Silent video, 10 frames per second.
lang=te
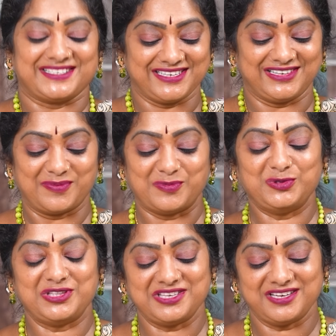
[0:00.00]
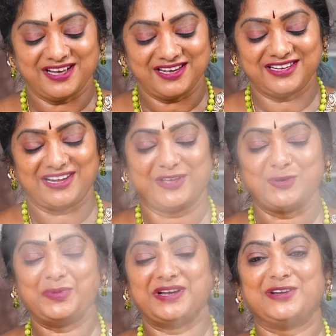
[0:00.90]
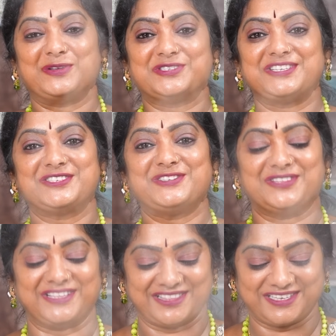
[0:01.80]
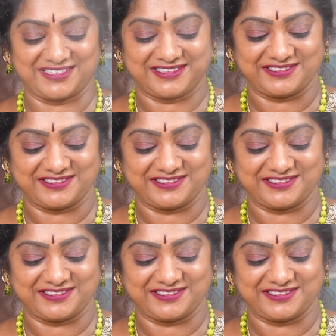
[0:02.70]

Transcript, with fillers: అసలు ఇట్లా మూత తీయగానే ఇట్లా అరోమా ఇట్లా వచ్చేస్తుంది అంతే